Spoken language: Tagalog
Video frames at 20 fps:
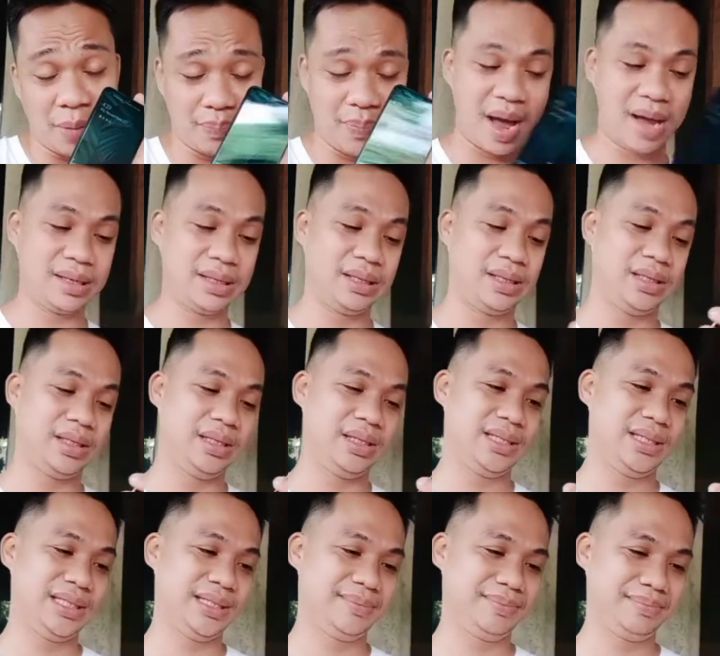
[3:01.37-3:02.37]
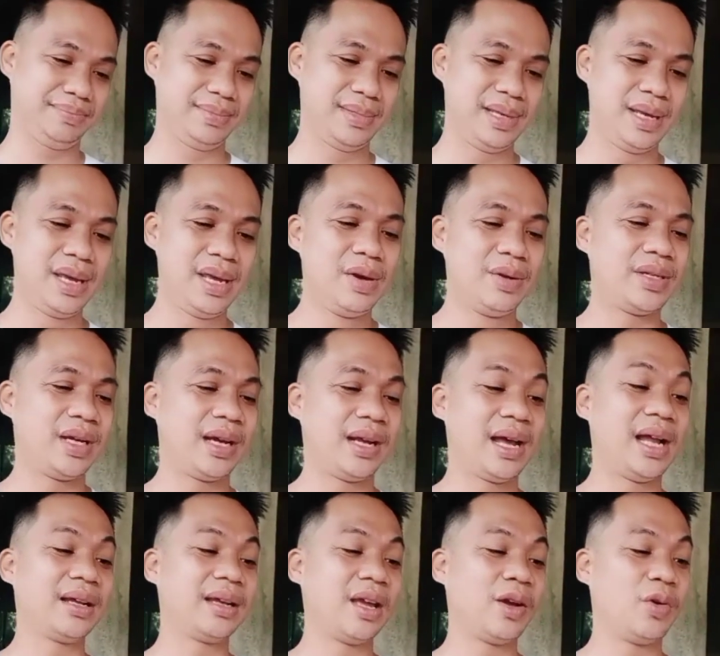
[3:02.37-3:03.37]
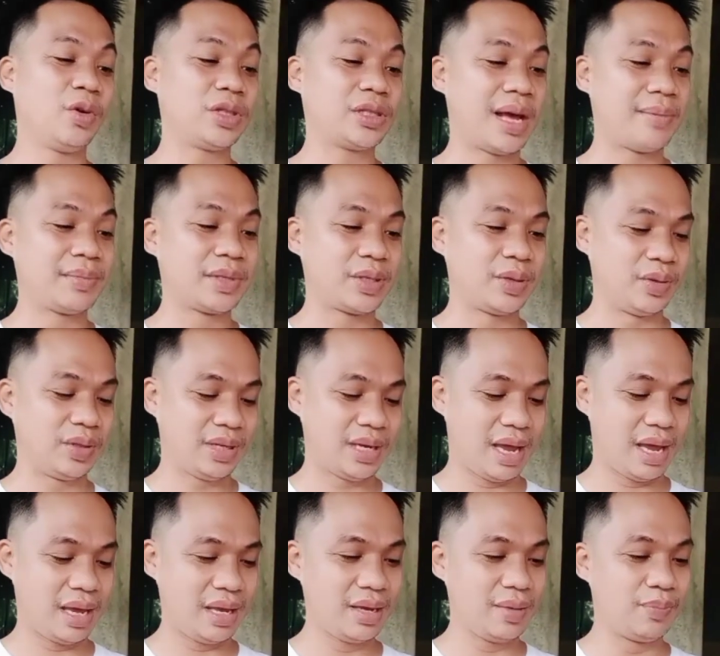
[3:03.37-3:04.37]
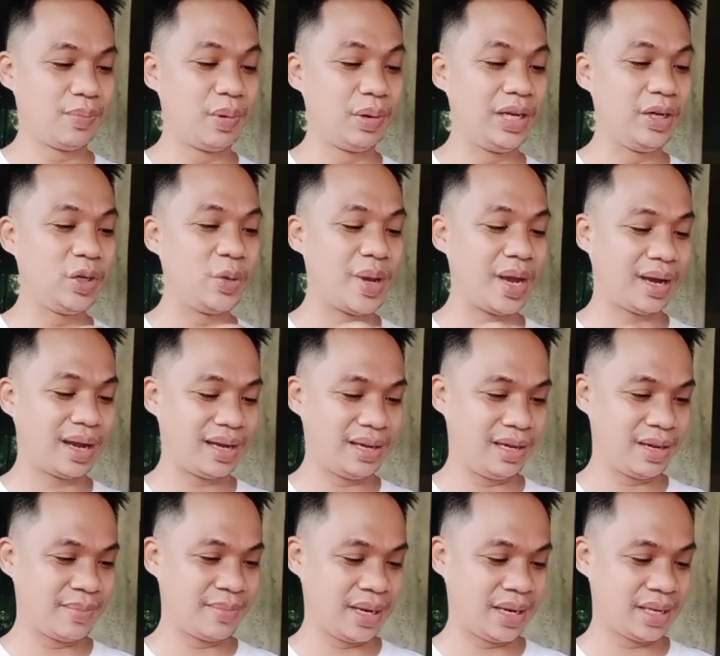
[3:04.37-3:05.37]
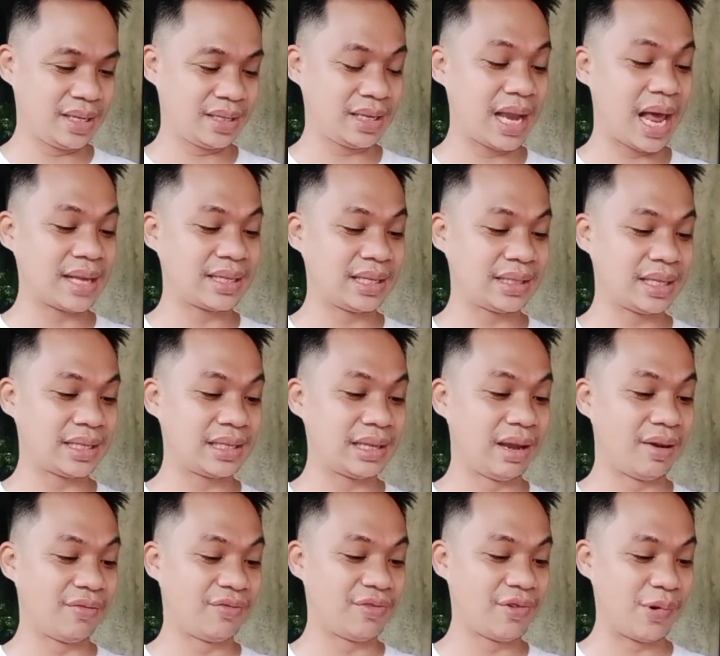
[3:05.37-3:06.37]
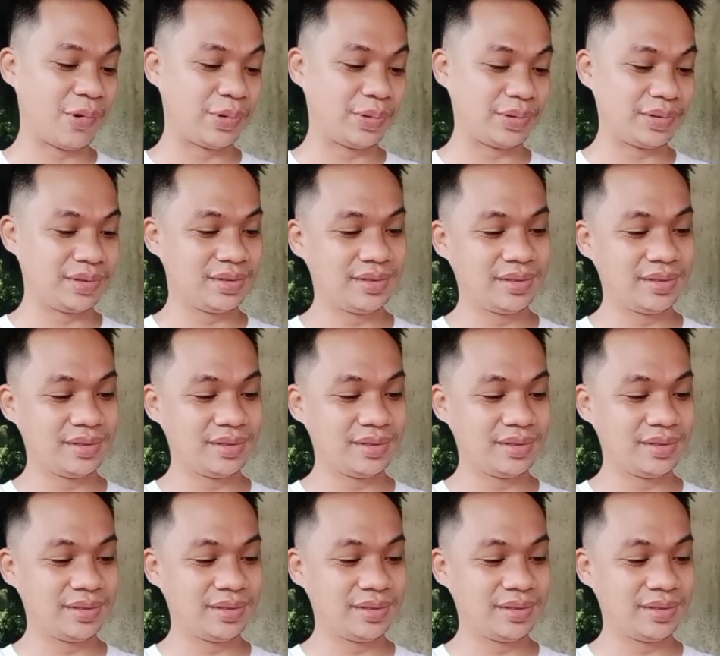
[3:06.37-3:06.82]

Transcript: panit. Naganahan kay kog Samsung kay pulido biya kay nga mga klase sa cellphone.